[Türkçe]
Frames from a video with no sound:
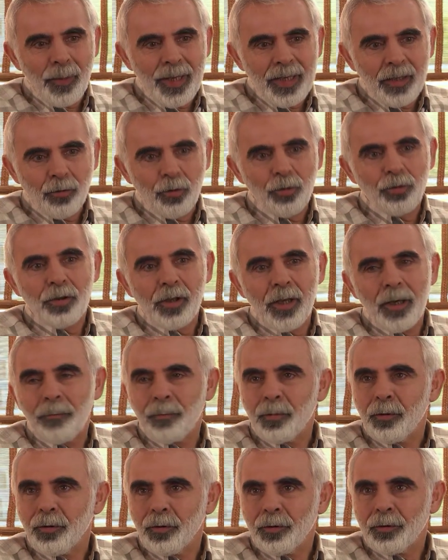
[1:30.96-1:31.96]
Bu beni
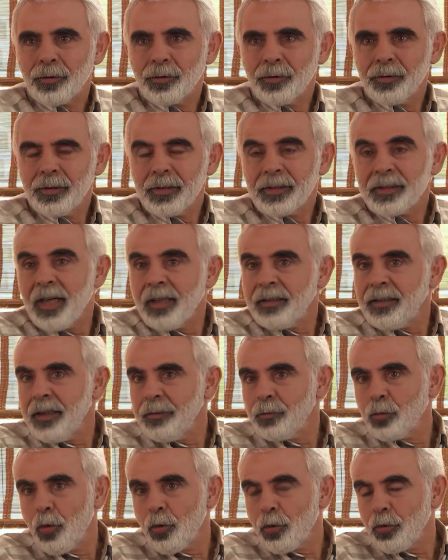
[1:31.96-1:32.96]
kötü yapıyor.
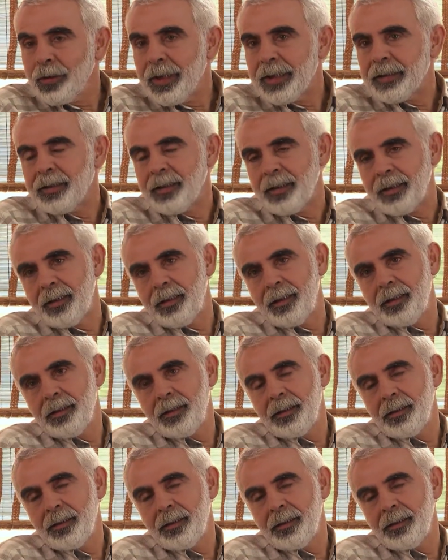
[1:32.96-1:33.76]
Zaten doğru da değil.